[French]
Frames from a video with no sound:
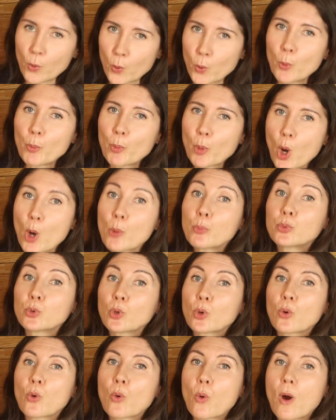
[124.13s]
on comprend
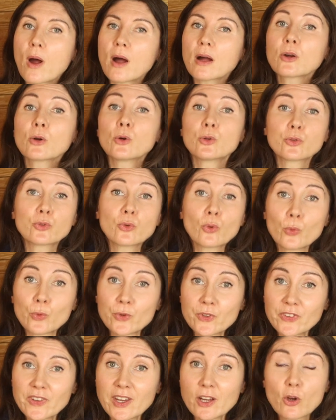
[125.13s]
pourquoi, quand
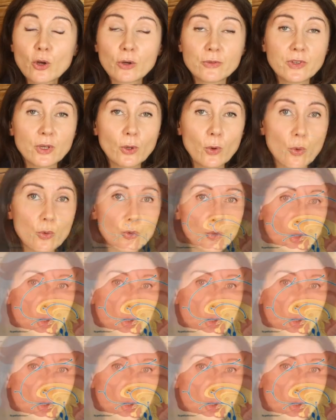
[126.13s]
on sait qu'environ